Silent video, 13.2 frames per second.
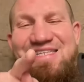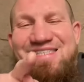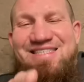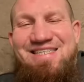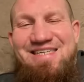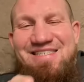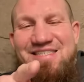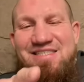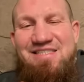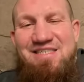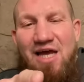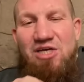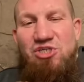ich
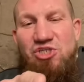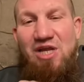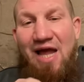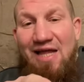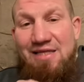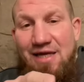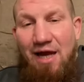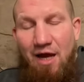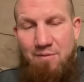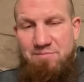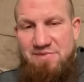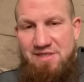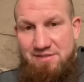dieses Zeichen angehabt